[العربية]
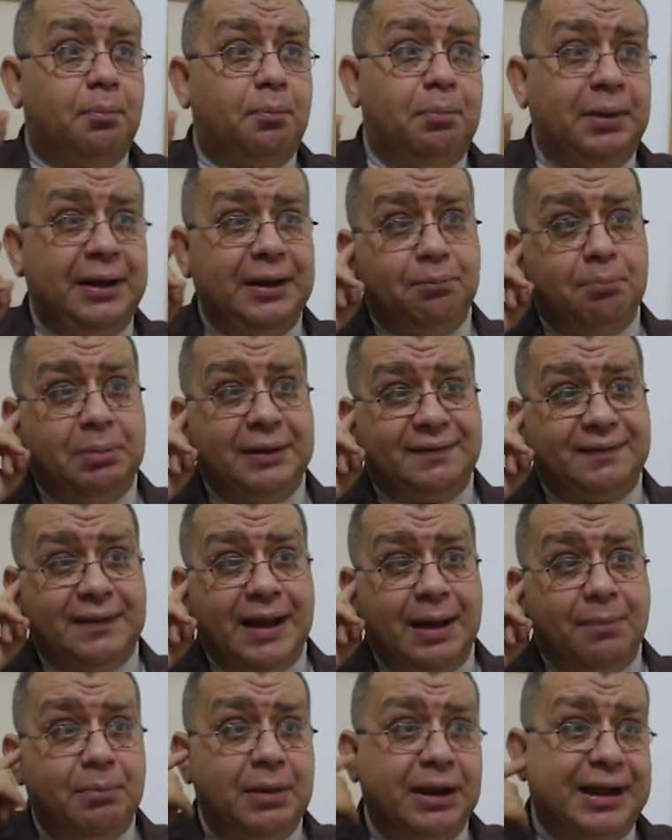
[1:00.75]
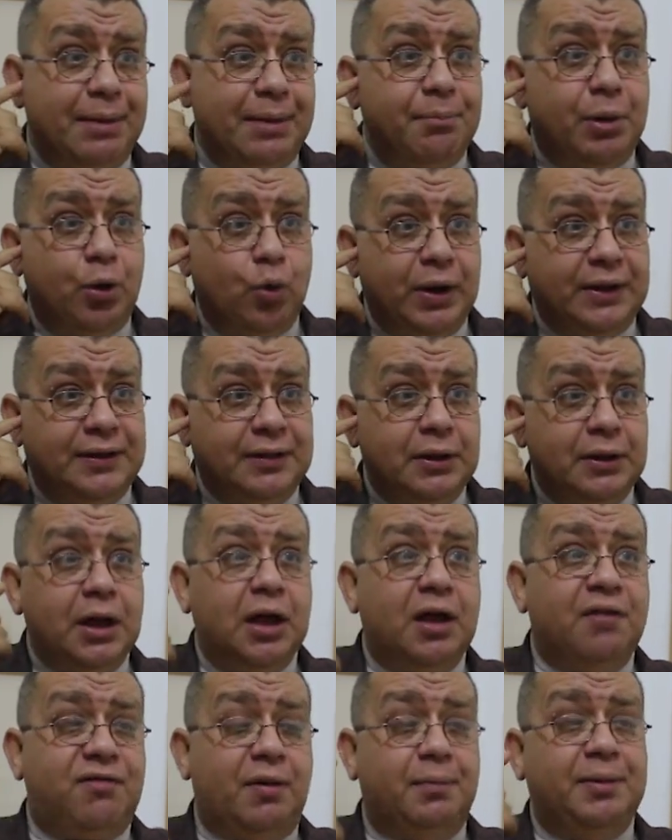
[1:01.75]
بتنمي جنب الودن
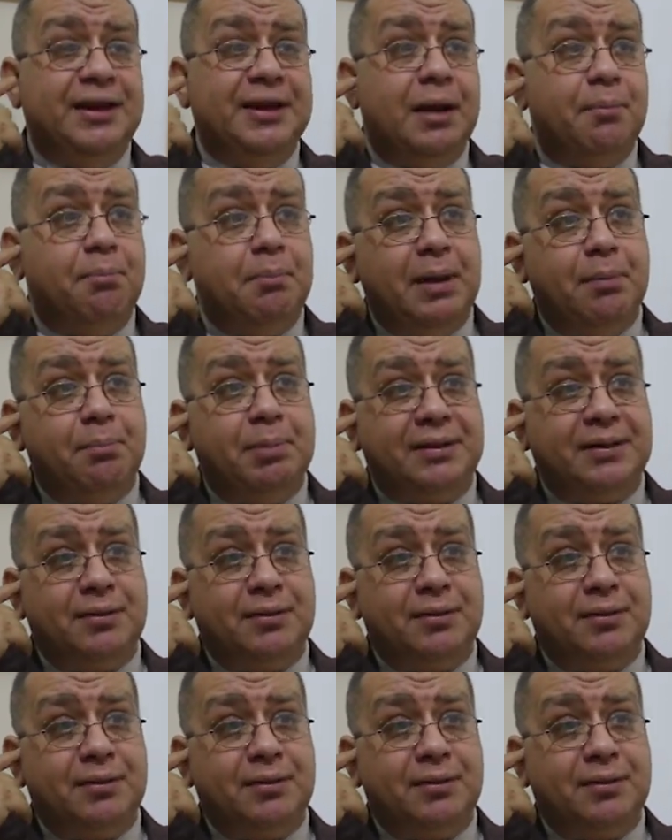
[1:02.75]
فبينمي